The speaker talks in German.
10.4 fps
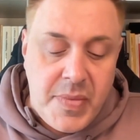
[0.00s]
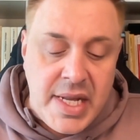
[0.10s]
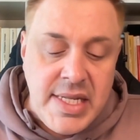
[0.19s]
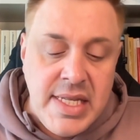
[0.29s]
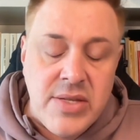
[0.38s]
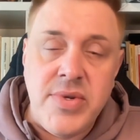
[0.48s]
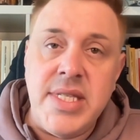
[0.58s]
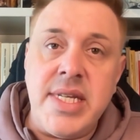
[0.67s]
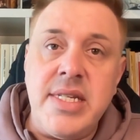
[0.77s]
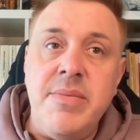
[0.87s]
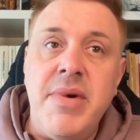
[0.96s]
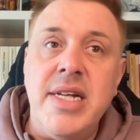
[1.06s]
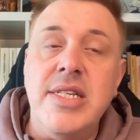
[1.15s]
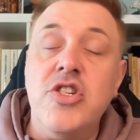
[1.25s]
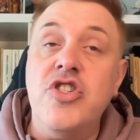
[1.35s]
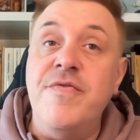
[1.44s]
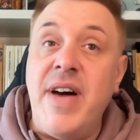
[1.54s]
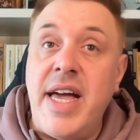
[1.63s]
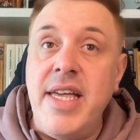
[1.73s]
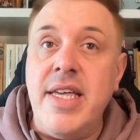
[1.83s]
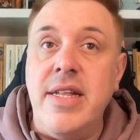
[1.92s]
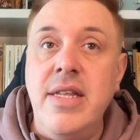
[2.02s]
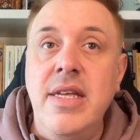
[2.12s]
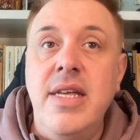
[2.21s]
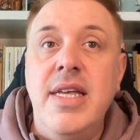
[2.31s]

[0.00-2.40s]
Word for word: die zu dieser Thematik schweigen,